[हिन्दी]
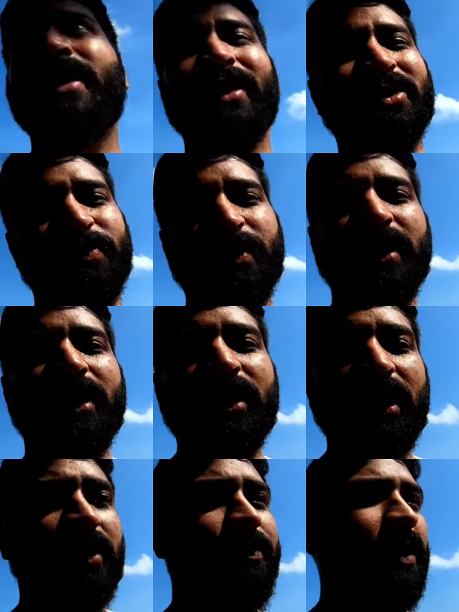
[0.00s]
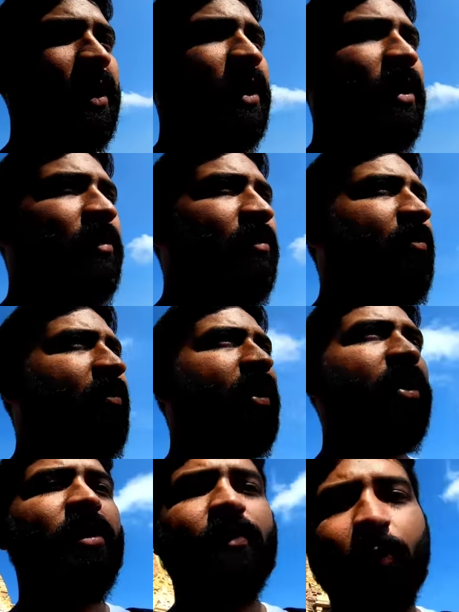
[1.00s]
एक्सप्लेन कर पाना
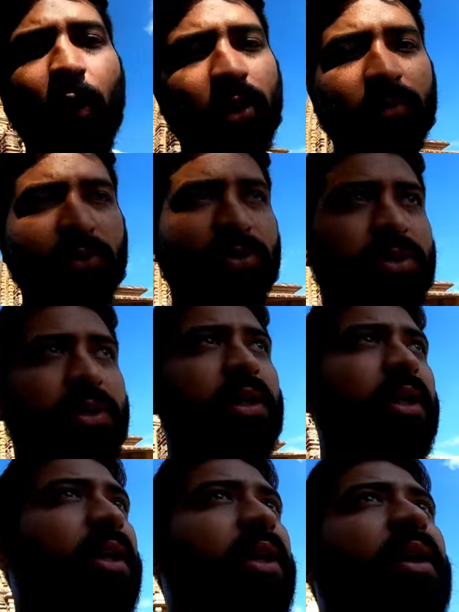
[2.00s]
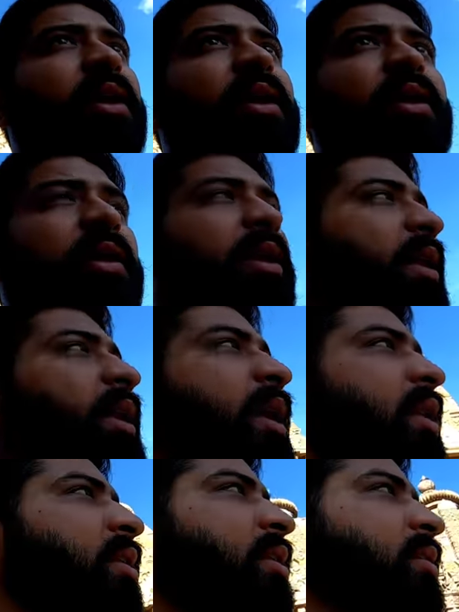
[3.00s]
मेरे लिए बहुत मुश्किल है
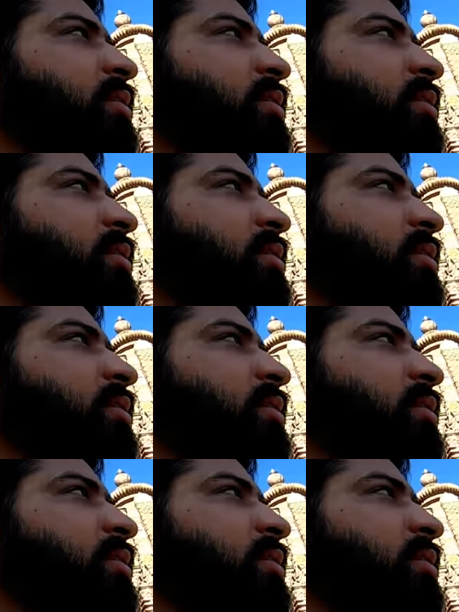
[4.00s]
लेकिन